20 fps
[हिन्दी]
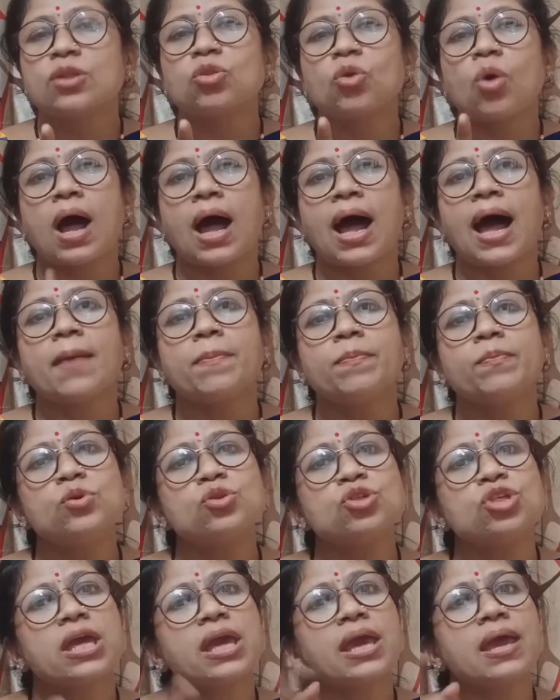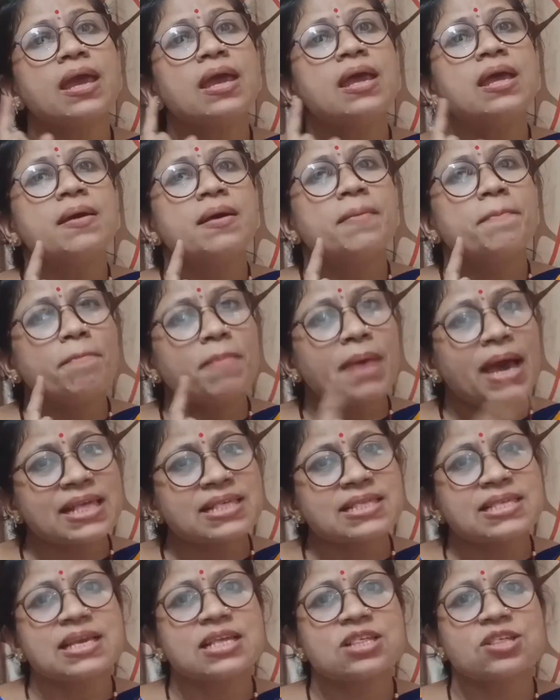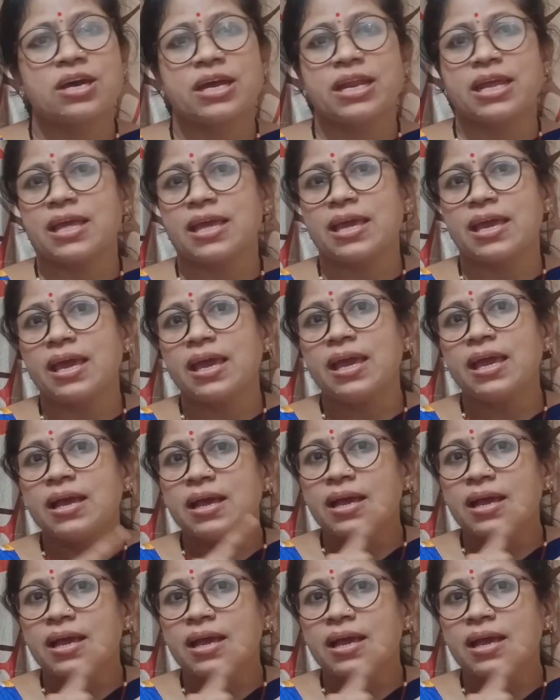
तो आप मुझे मैसेज करेंगे